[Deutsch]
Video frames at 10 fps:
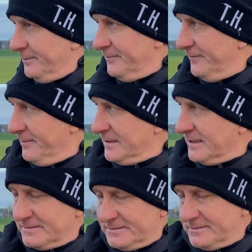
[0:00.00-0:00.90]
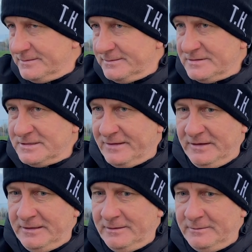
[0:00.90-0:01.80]
wenn man das, was ich
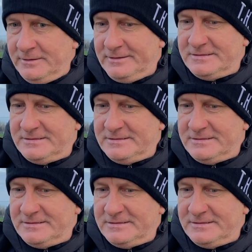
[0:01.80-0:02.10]
erwähnt habe,